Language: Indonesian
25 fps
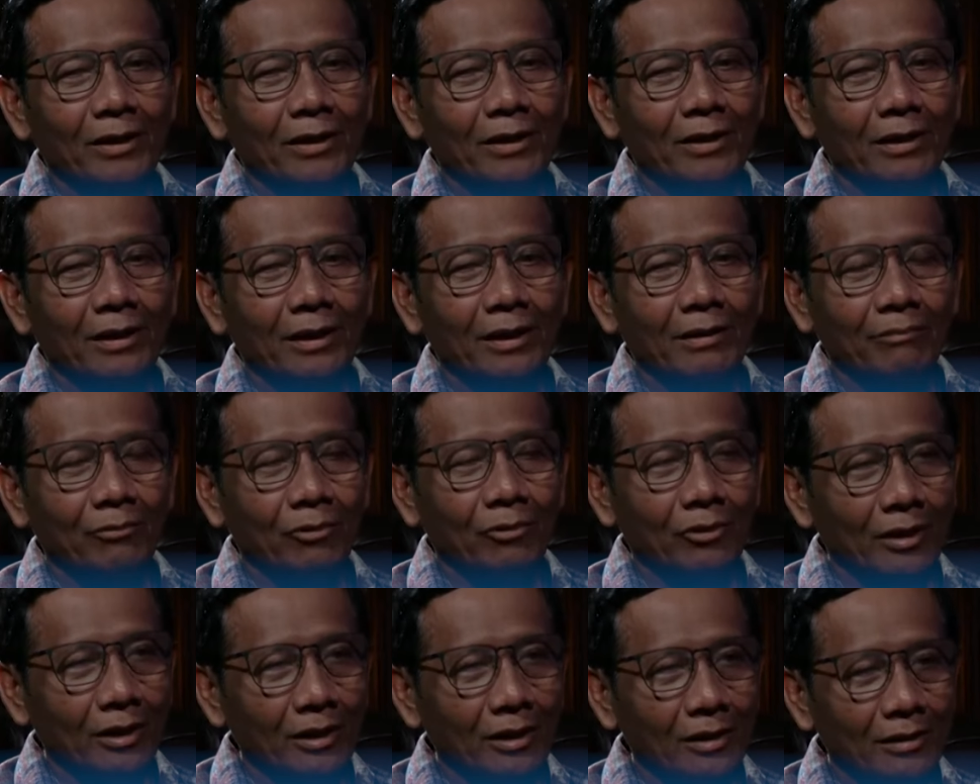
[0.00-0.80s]
uh, yang
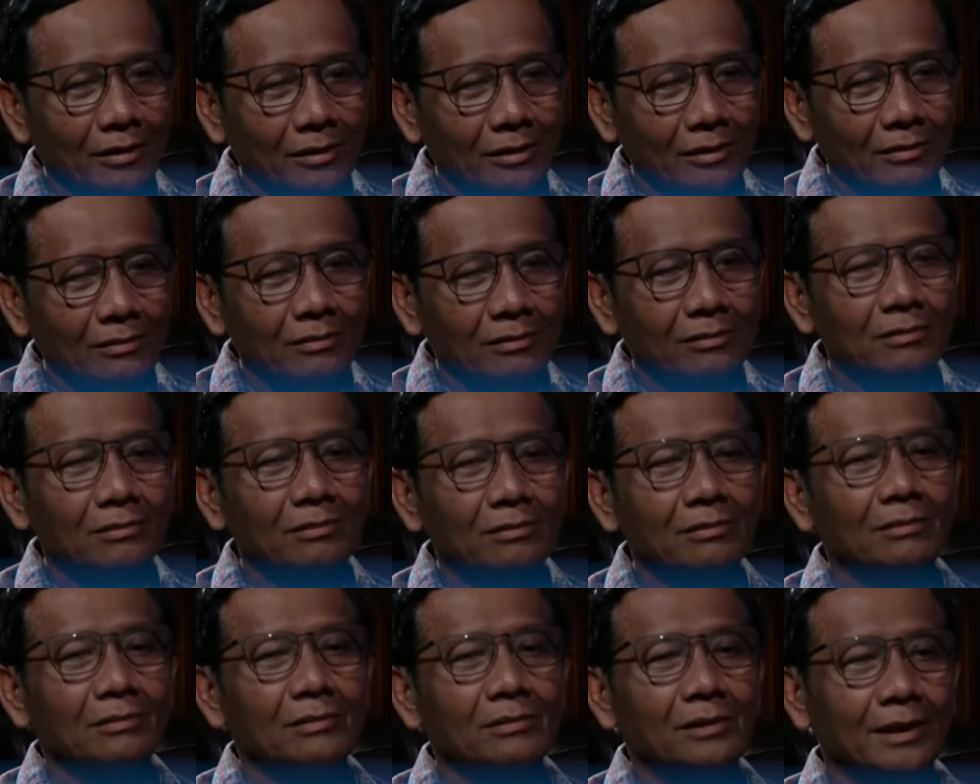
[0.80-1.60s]
mungkin
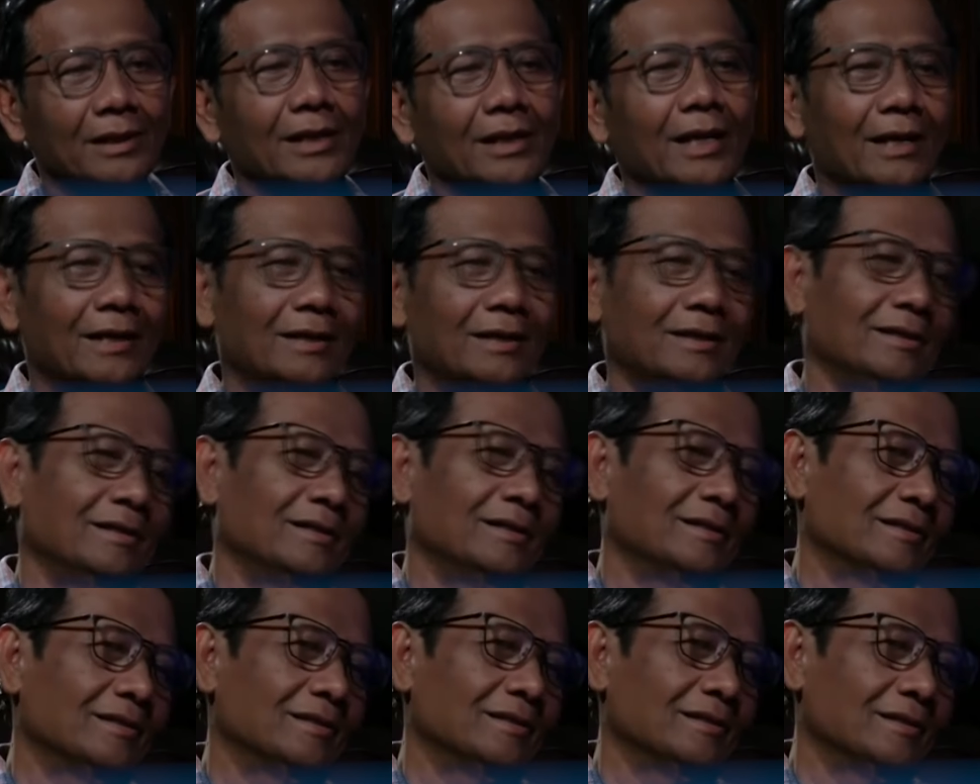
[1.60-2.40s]
terjadi.
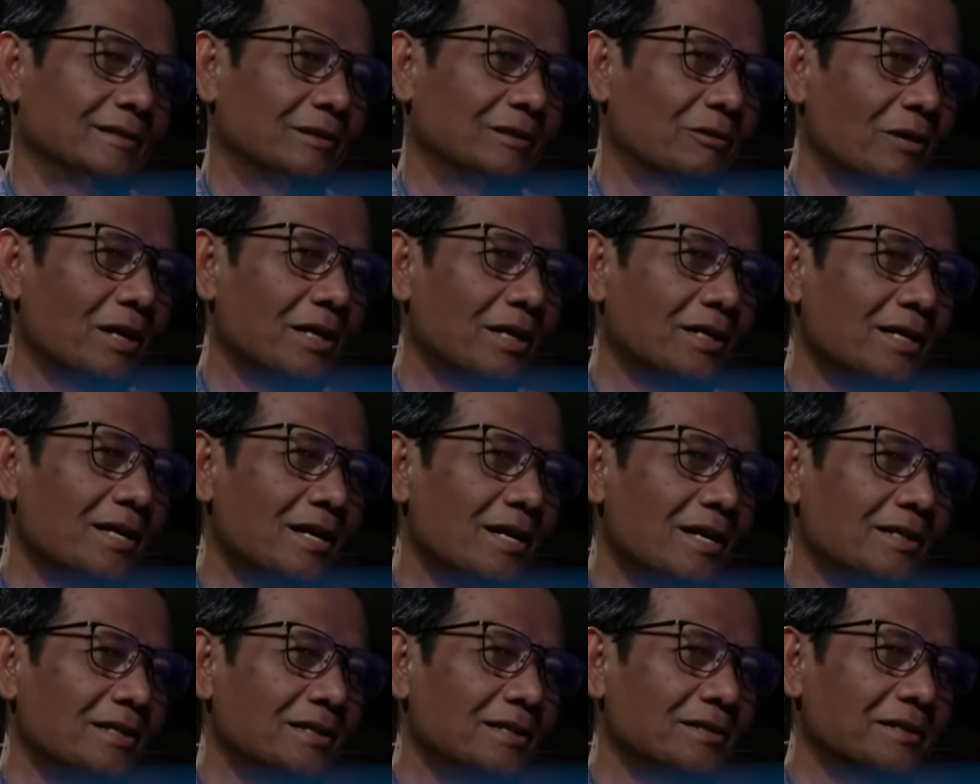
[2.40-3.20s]
Oh, mm-hmm. Itu
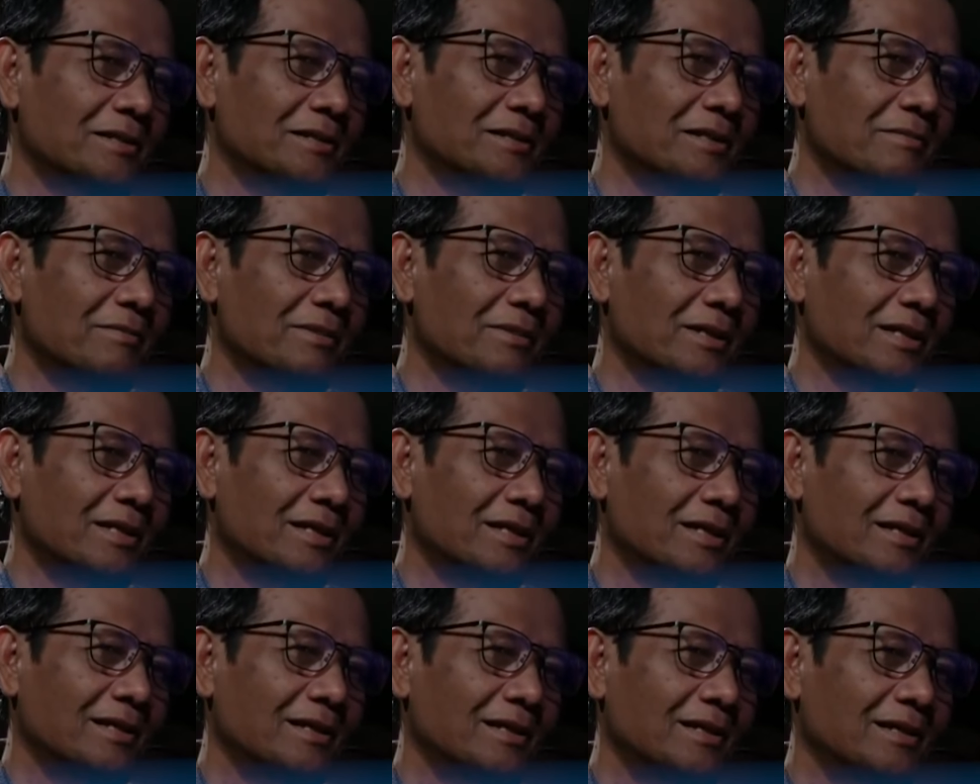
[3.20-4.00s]
aja yang saya
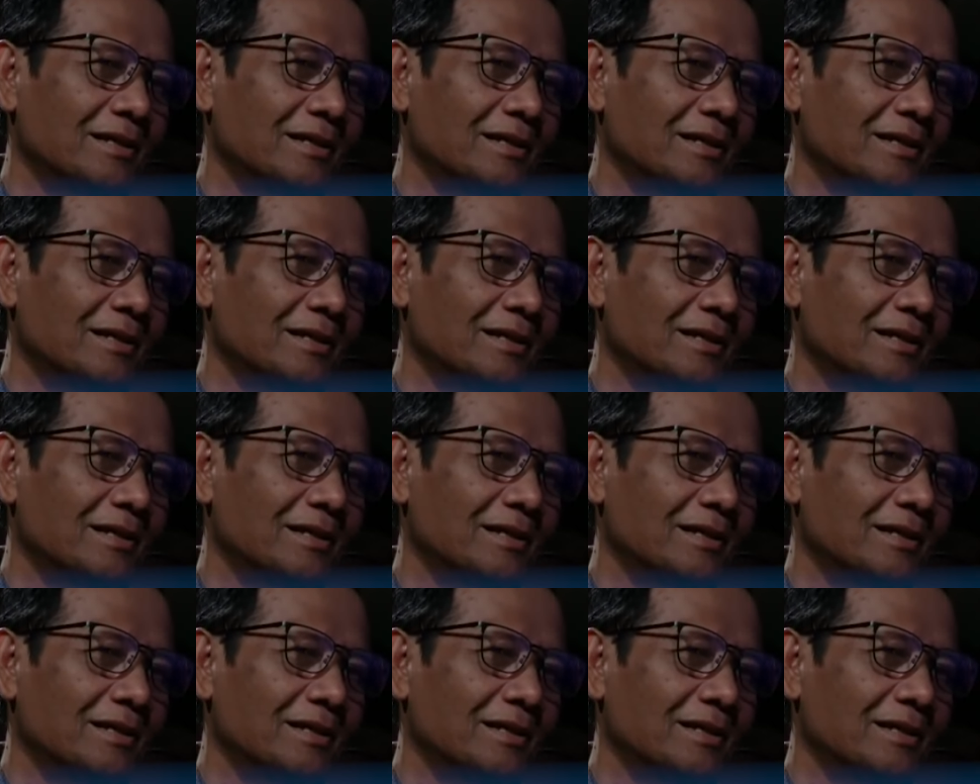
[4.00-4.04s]
sampaikan.